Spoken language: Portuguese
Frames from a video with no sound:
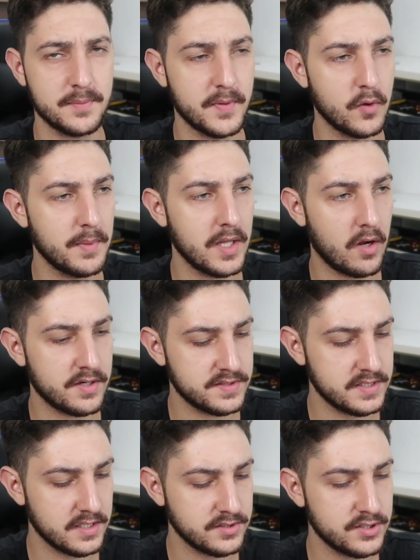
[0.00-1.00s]
GPU
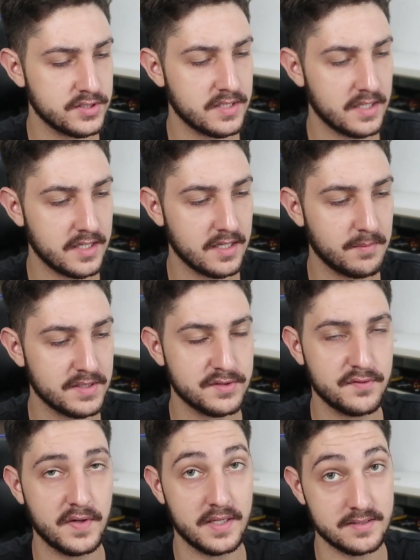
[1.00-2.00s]
melhorzinha a gente teria umas
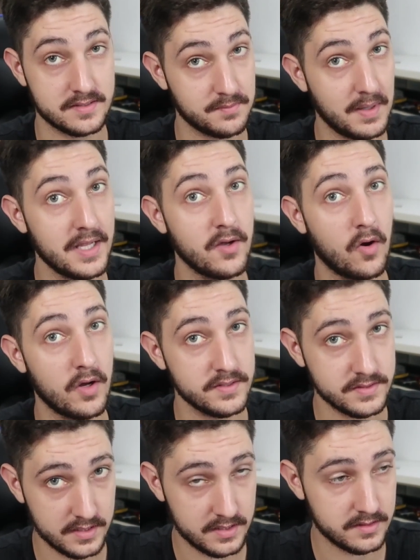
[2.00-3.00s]
diferenças
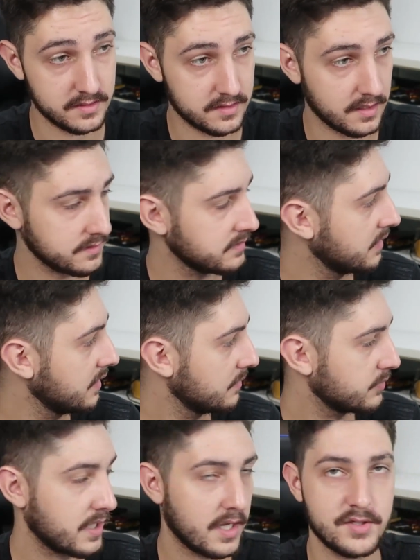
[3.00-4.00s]
maiores ainda, tá?
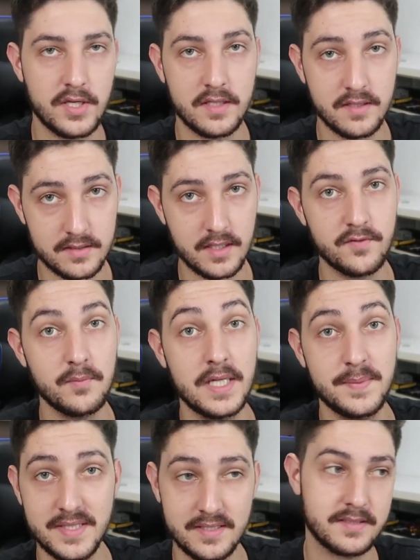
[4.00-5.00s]
porque a gente ainda teve uma
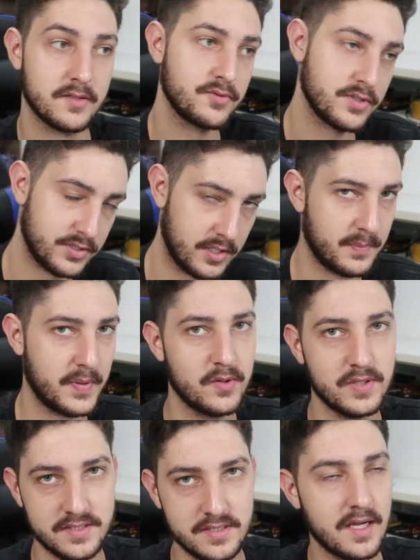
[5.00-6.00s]
limitação de
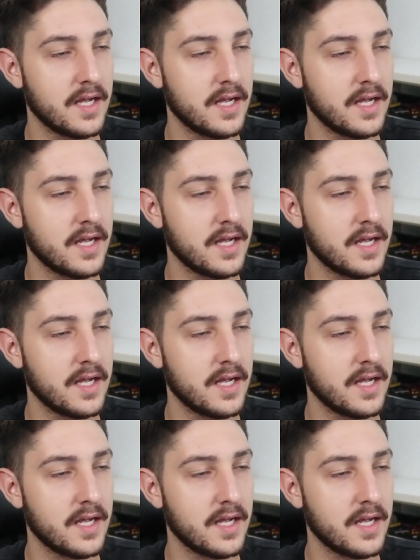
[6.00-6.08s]
GPU nesse